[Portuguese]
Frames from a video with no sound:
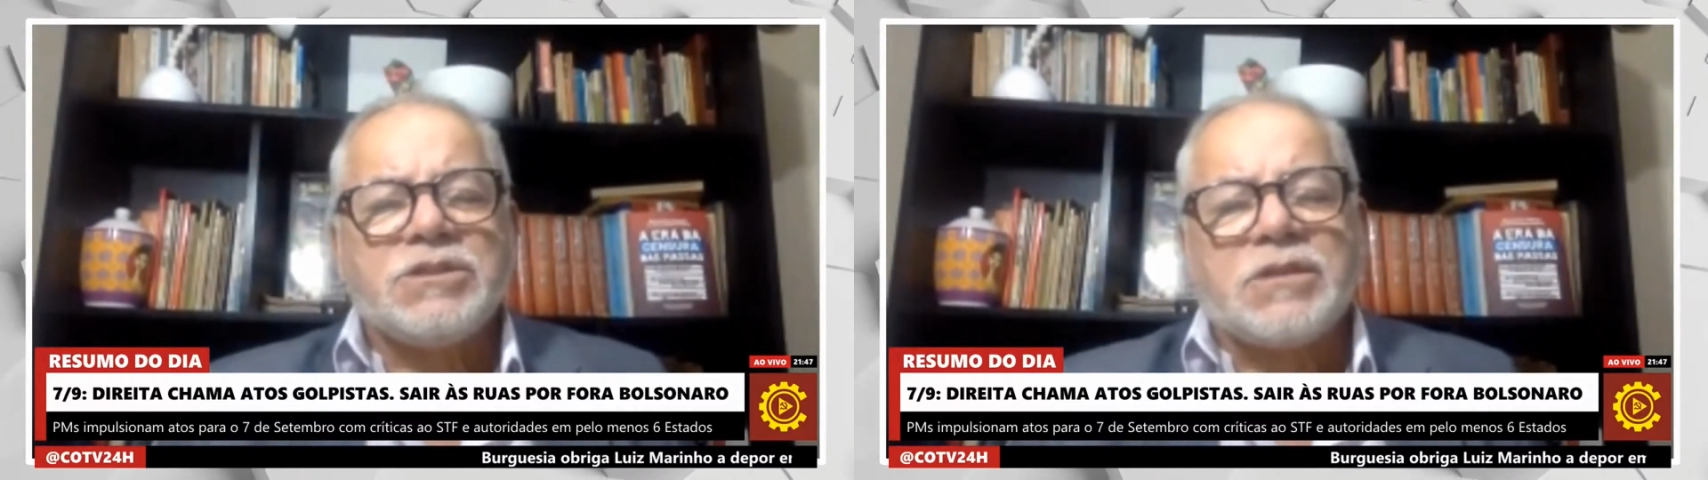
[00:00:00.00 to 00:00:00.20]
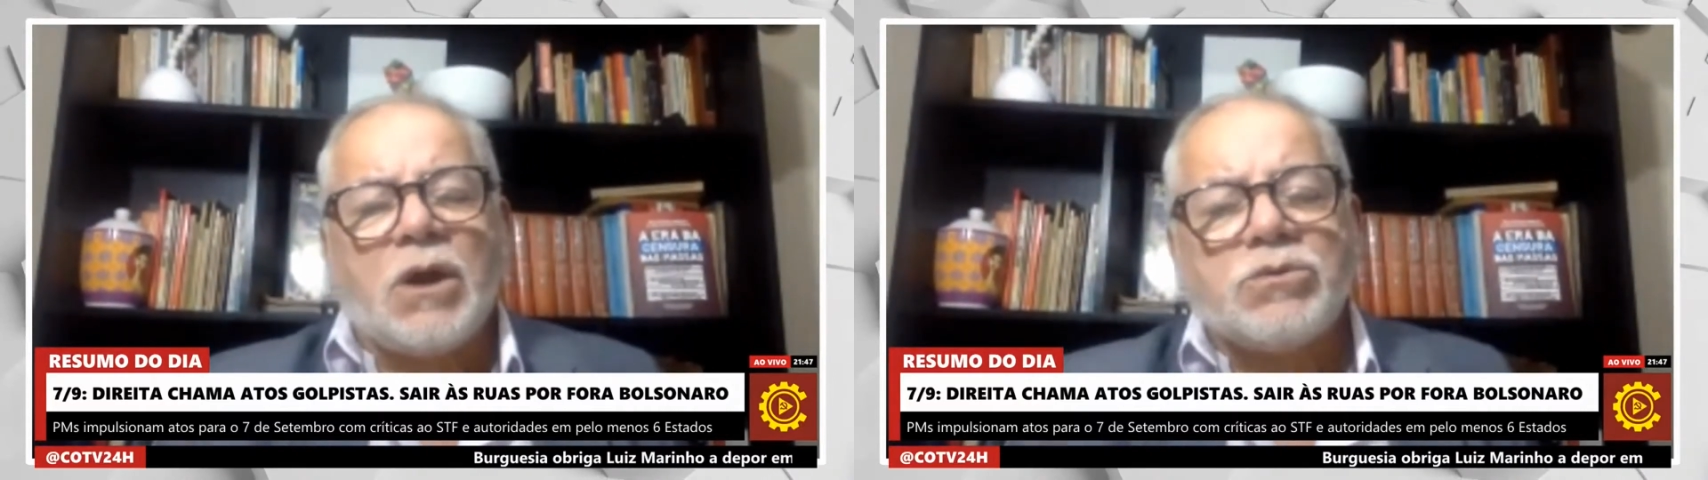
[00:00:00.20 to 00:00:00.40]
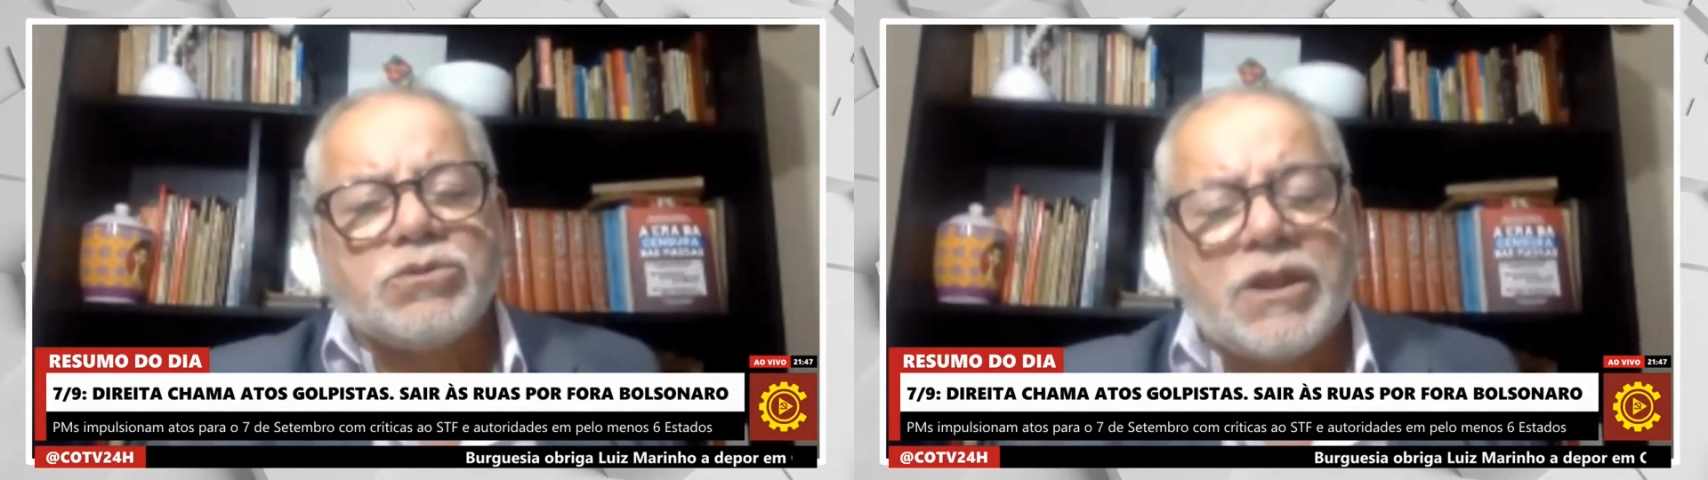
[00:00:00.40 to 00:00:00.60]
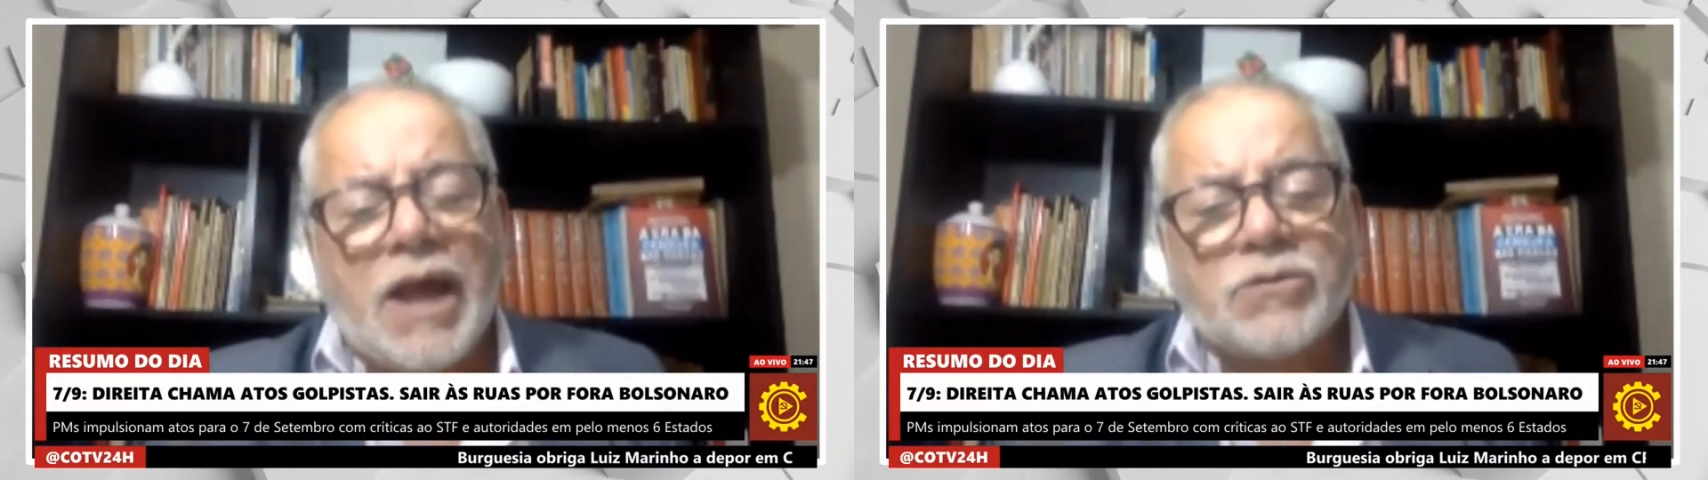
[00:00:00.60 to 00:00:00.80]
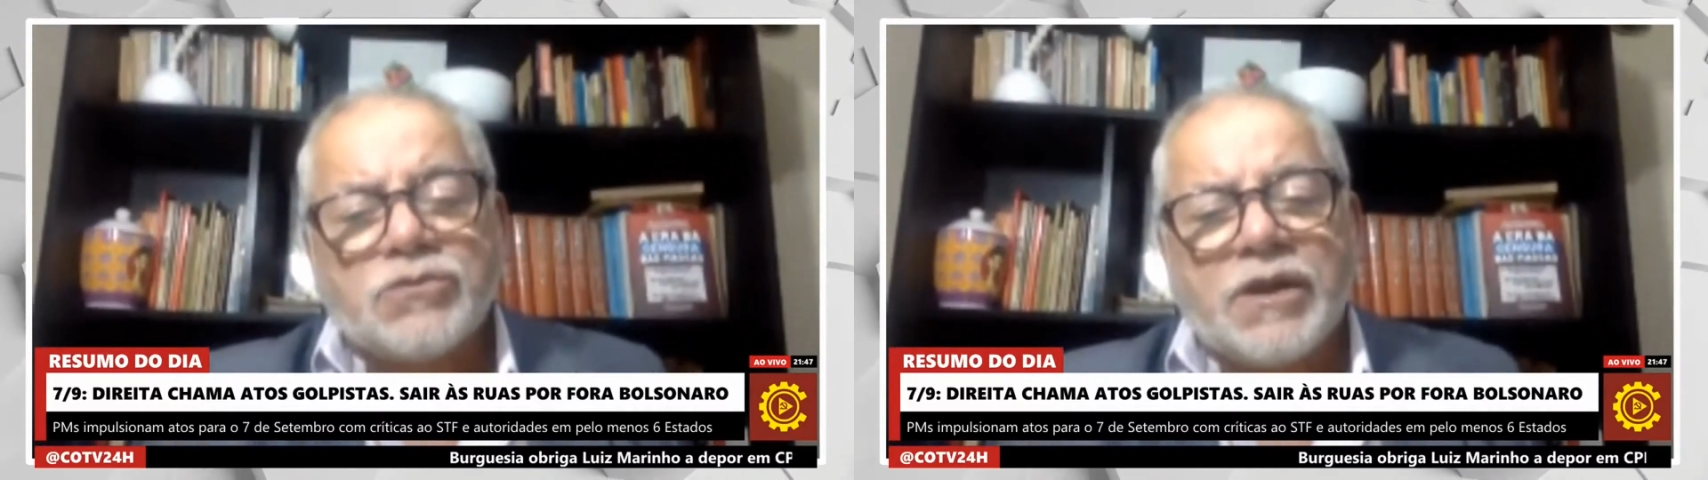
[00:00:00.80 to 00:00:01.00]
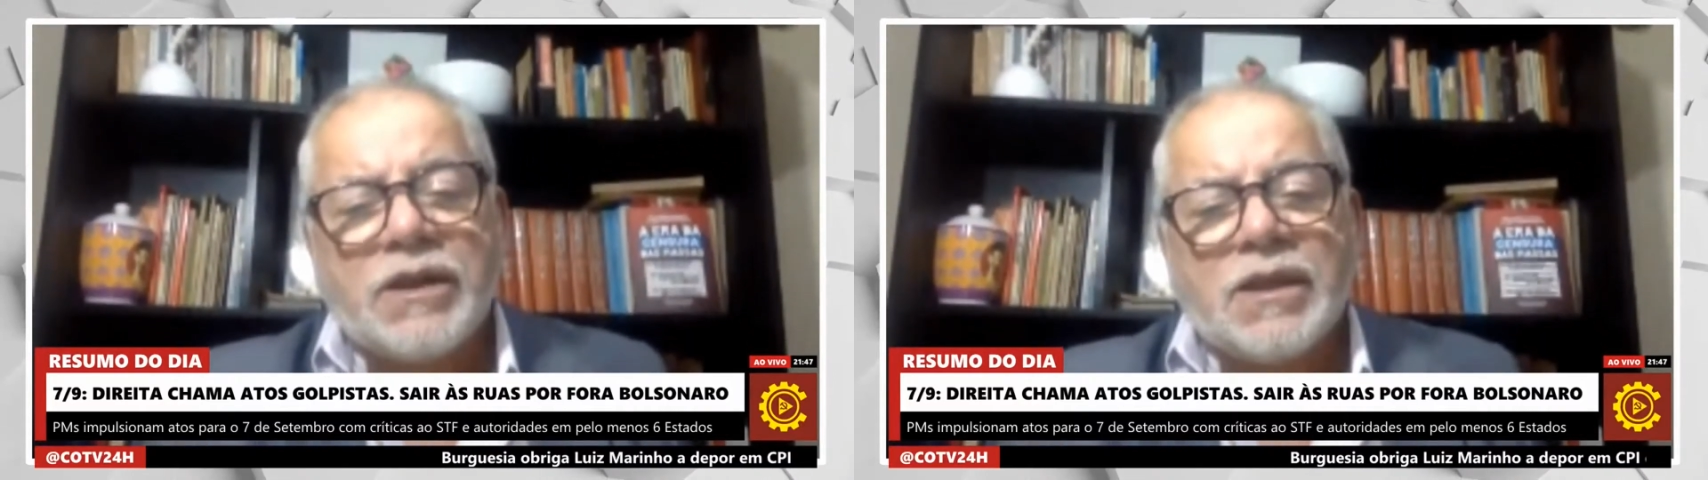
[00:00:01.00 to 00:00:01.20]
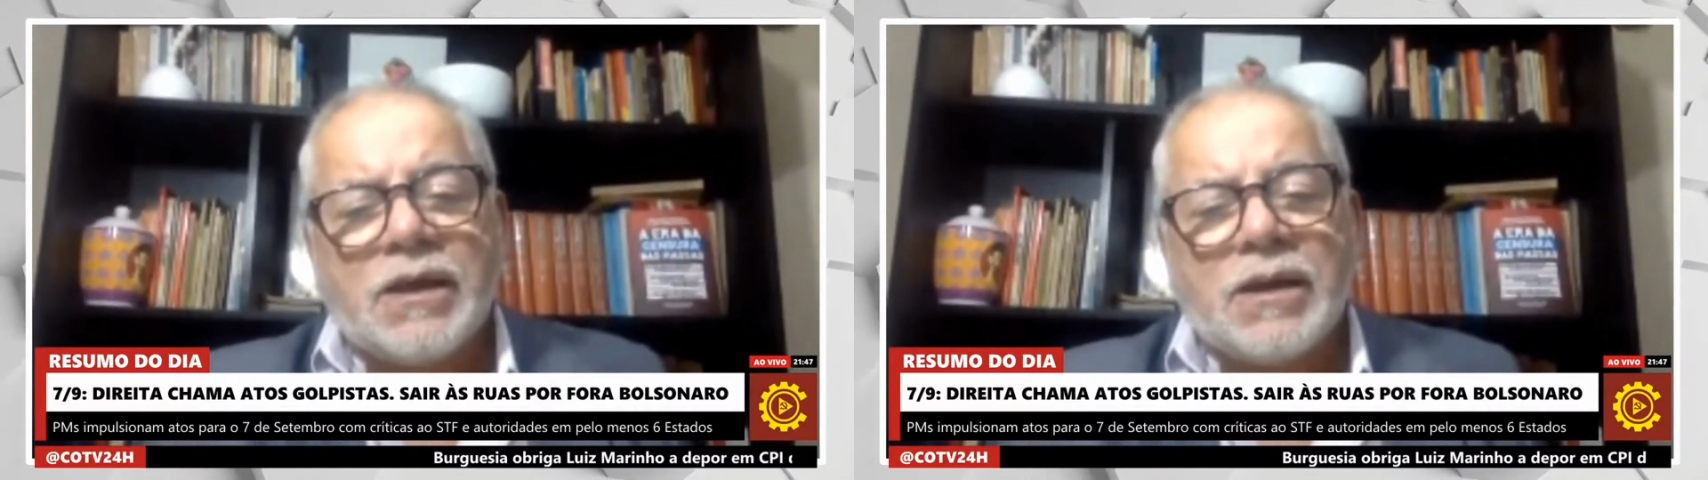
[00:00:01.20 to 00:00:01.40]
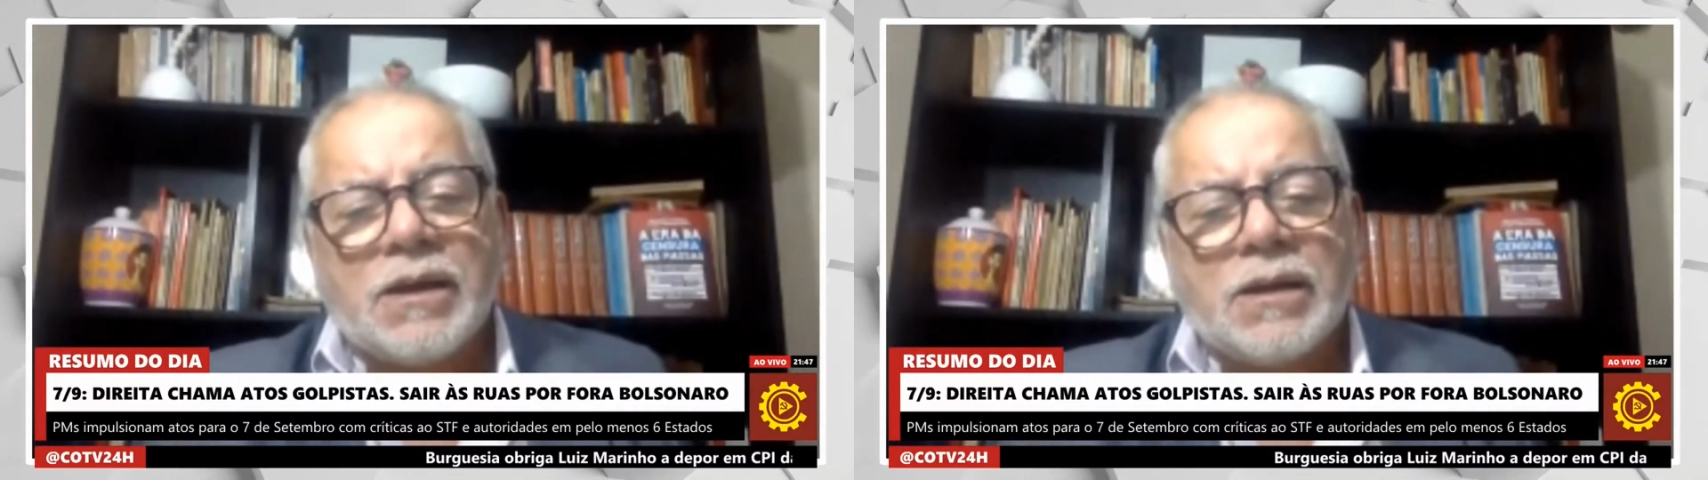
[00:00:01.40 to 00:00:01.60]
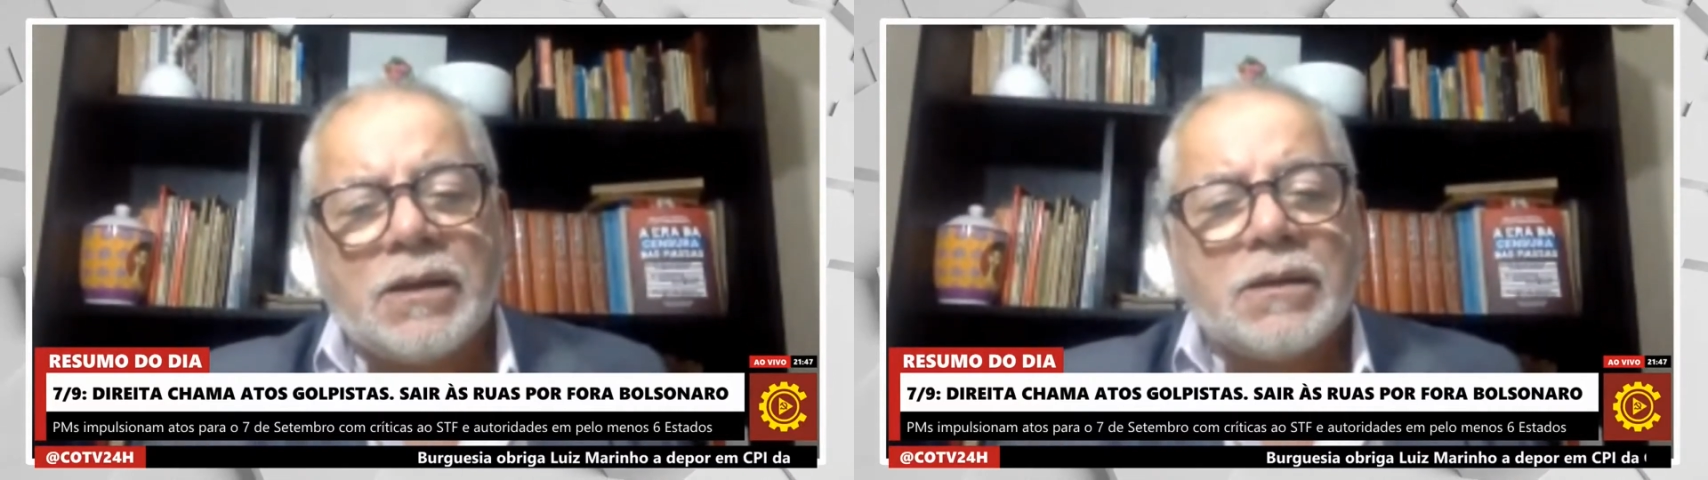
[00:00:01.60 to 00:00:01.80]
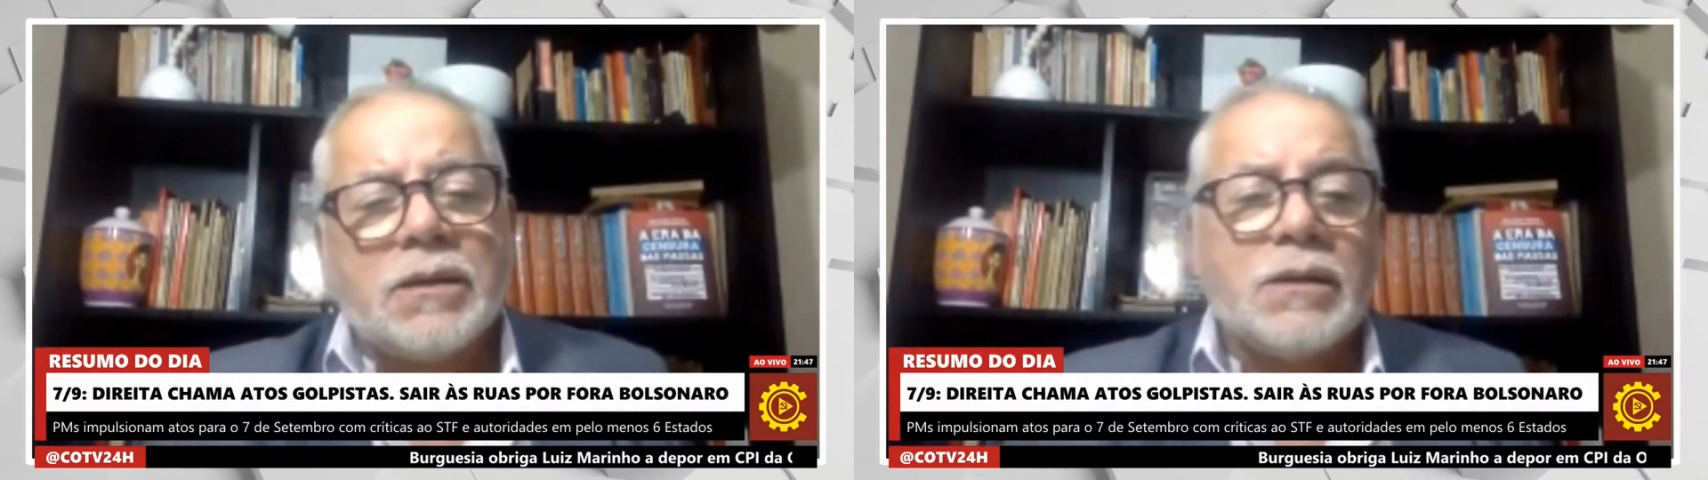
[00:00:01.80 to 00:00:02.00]
dar os dados aí
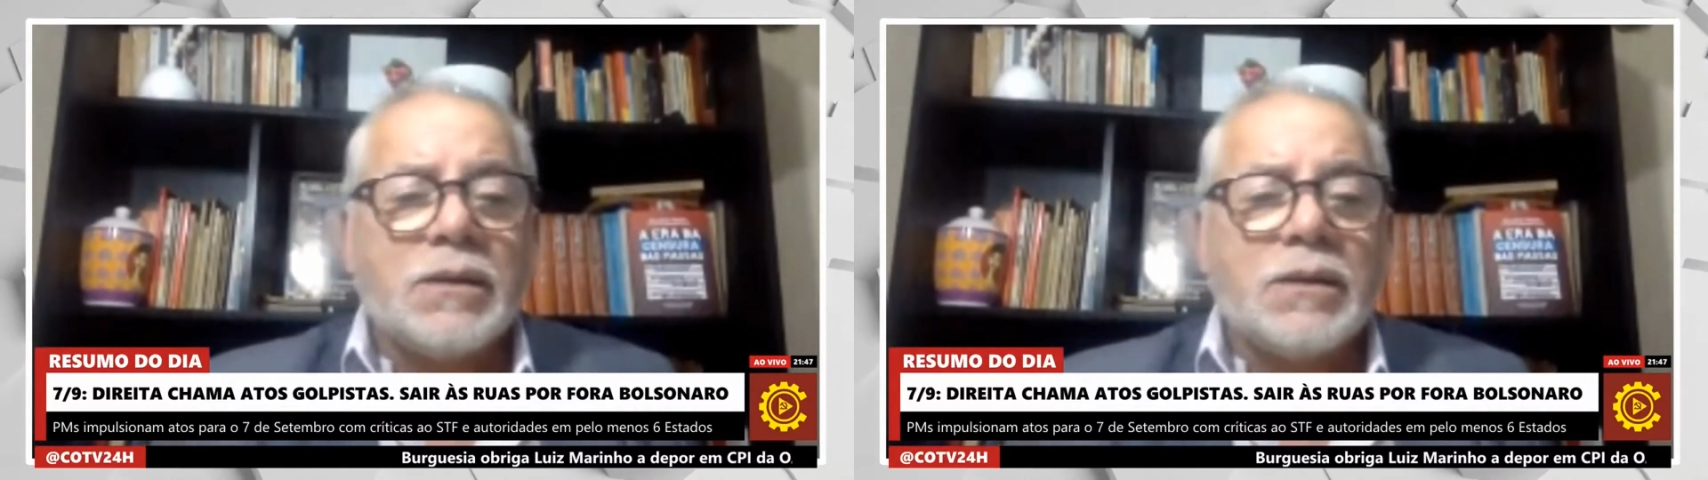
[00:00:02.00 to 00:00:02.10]
da,